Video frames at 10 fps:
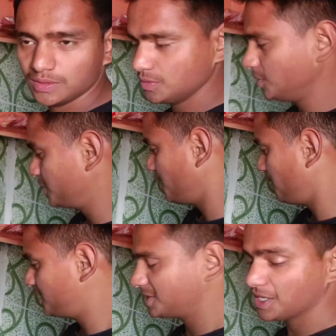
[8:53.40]
तो देखिए
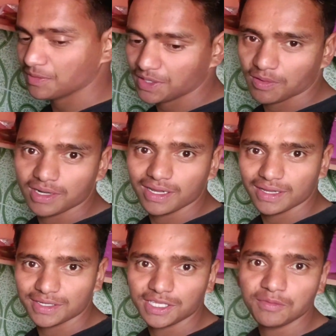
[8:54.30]
हमारी चाय बनने वाली
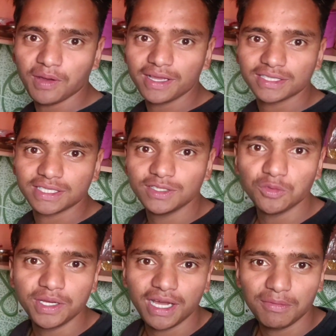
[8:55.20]
है ऋतिक भाई का सीन तो
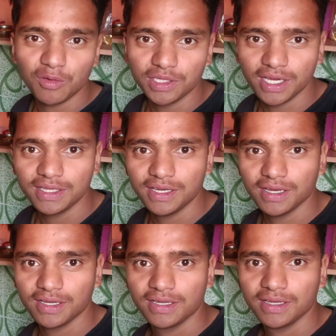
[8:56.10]
मैंने आपको बता ही
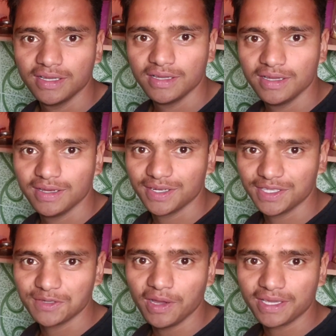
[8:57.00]
दिया है
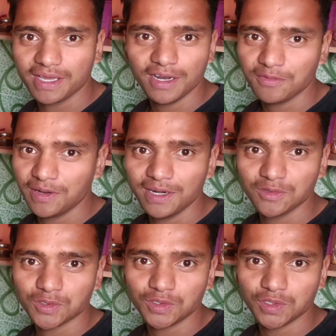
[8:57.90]
ऋतिक भाई की गर्लफ्रेंड ने
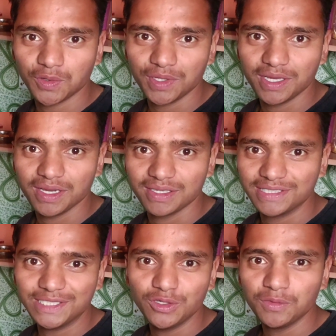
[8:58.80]
उसको छोड़ दिया
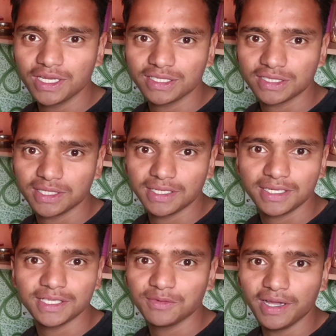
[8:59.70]
यूँ भी कह सकते हैं कि
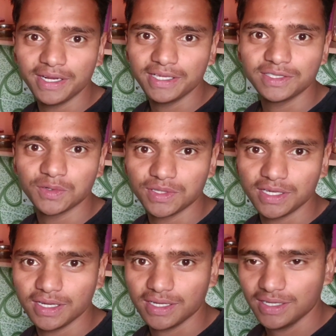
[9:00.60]
ऋतिक भाई ने ही छोड़
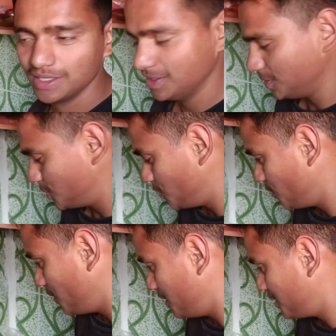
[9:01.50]
दिया तो
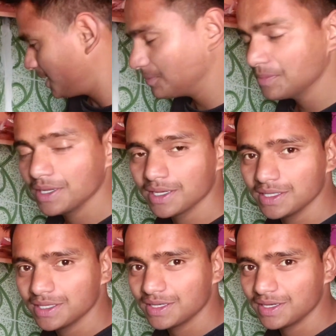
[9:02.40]
वैलेंटाइन डे के
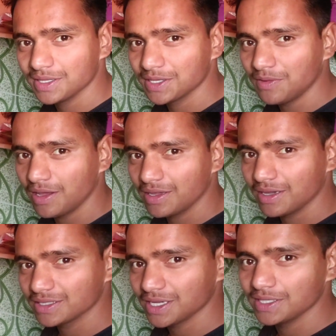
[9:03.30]
दिन ऋतिक भाई
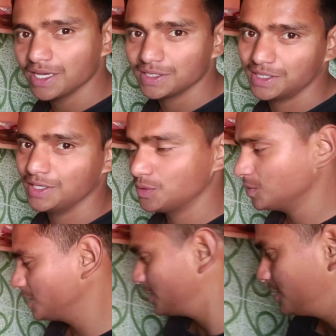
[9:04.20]
का शायद हाथ दिल टूट
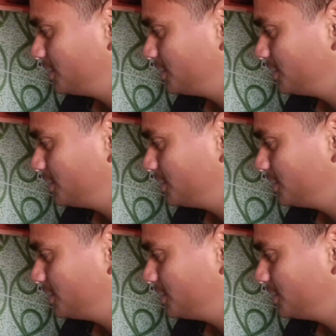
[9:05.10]
गया